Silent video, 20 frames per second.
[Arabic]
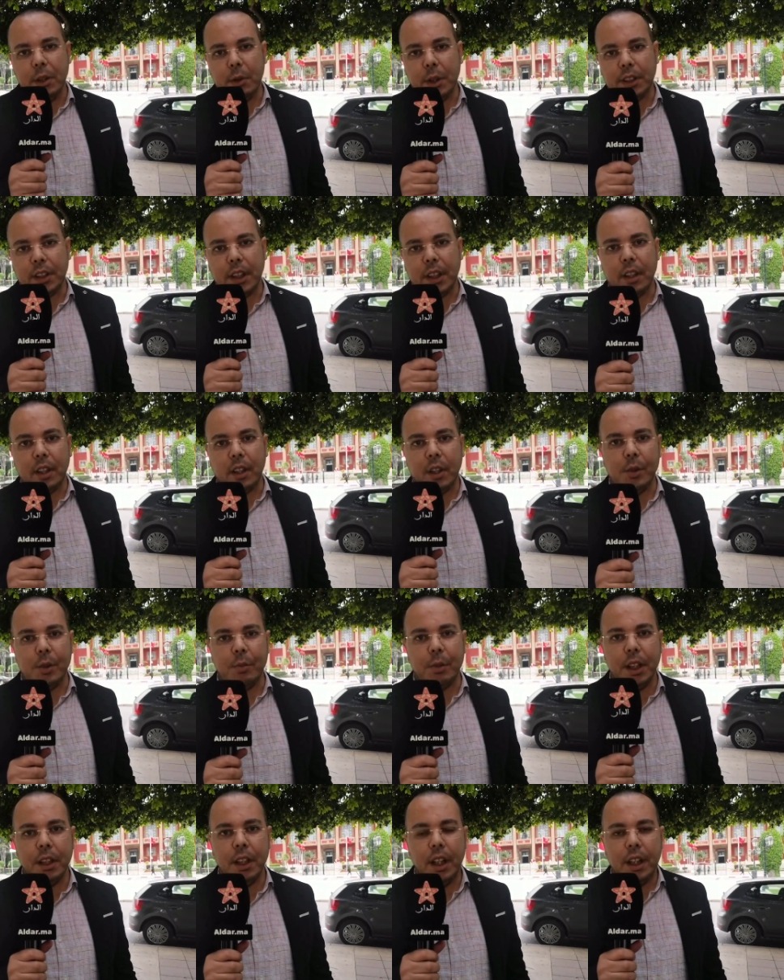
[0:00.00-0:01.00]
لوطن
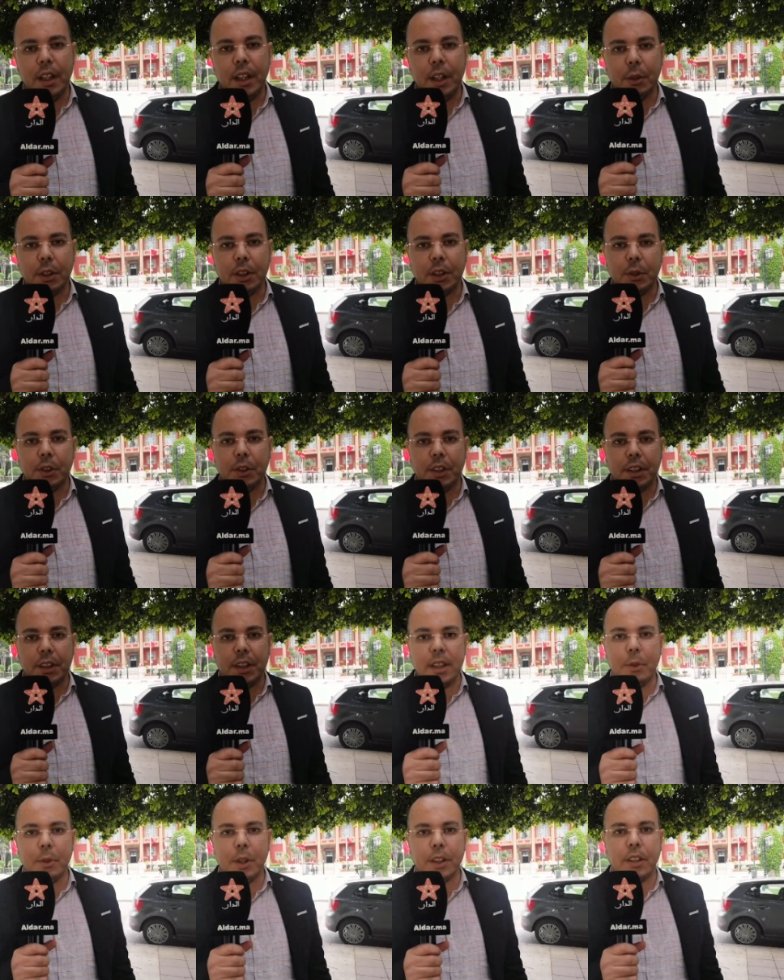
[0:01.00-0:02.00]
قومي نحو
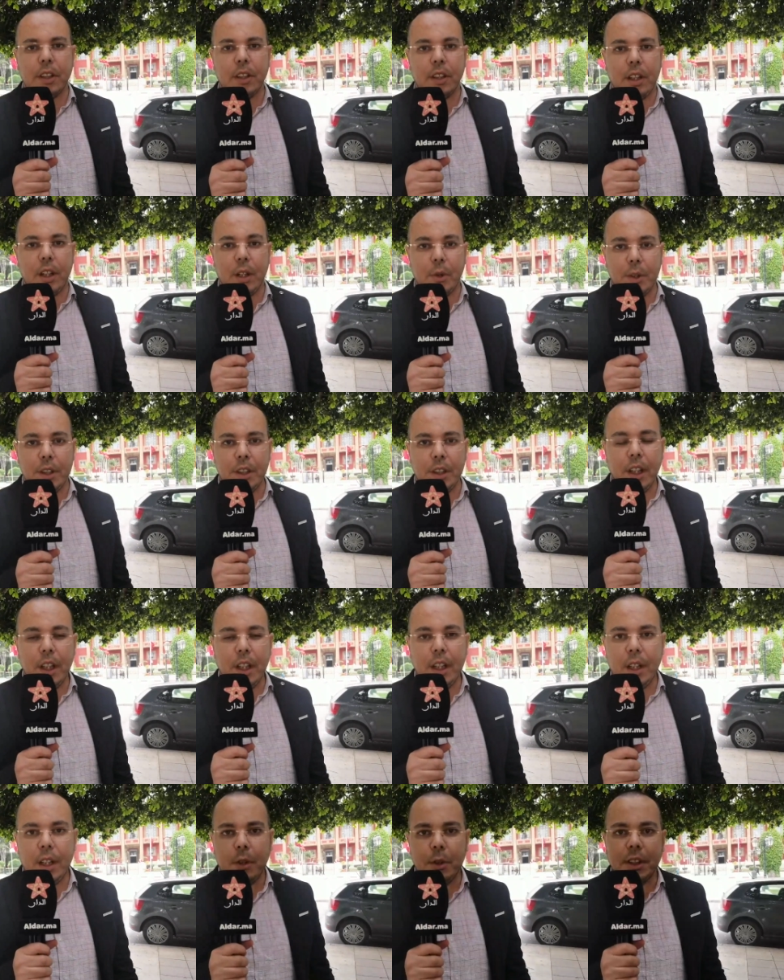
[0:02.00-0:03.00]
تاسيس لوطن
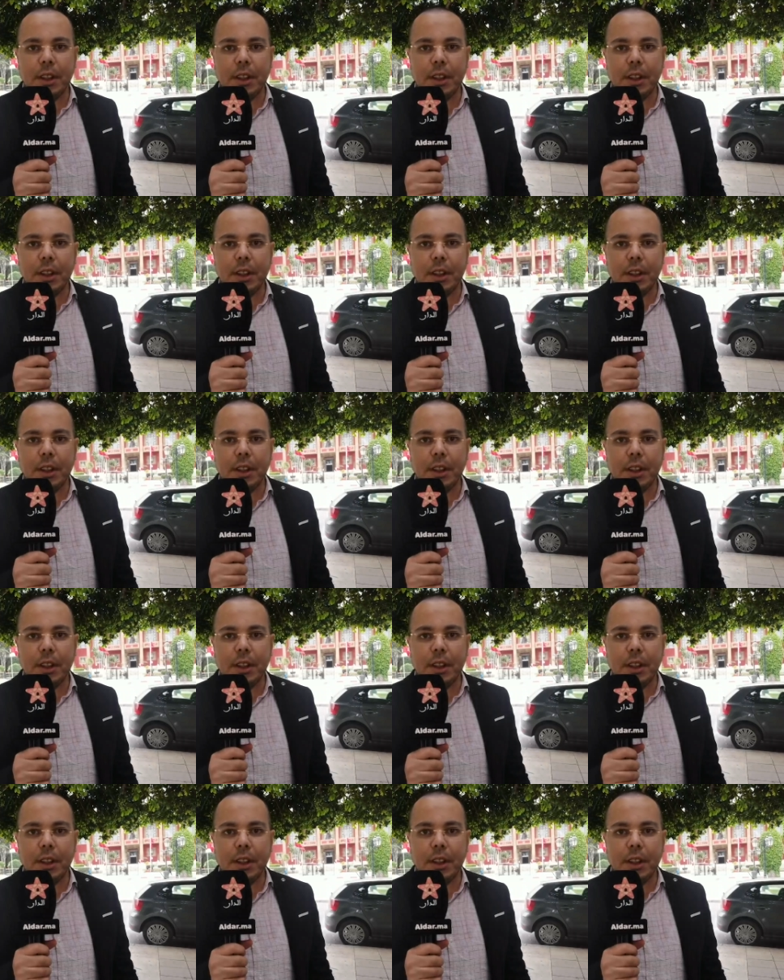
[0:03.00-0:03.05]
قوي